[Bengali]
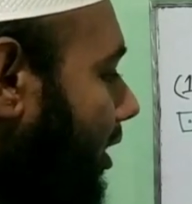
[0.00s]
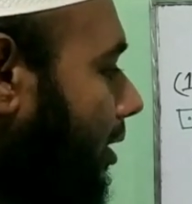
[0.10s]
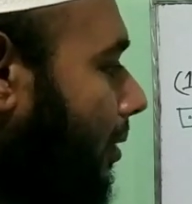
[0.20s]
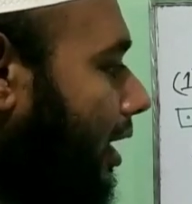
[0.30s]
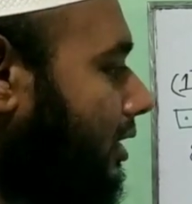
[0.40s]

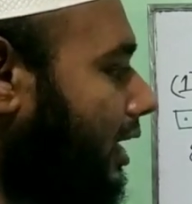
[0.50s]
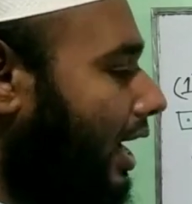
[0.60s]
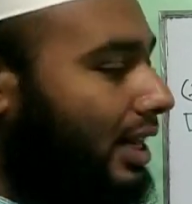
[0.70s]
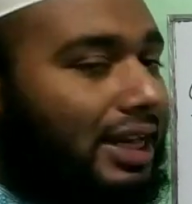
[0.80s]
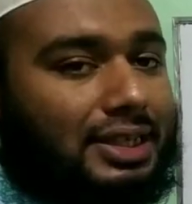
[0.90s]
লিখতে পারি যে
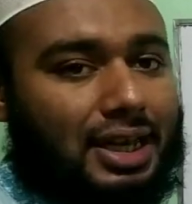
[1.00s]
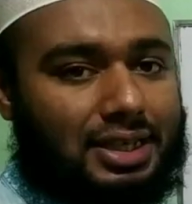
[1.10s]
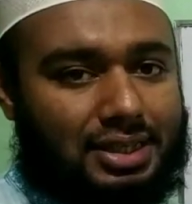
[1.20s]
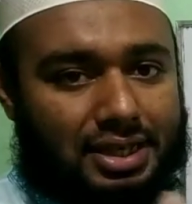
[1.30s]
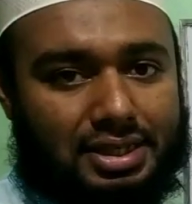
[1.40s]
অ্যান
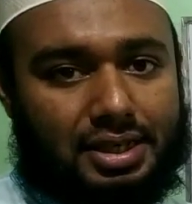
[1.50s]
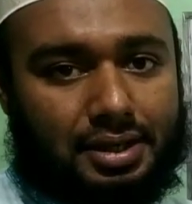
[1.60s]
ইন্টেলিজেন্ট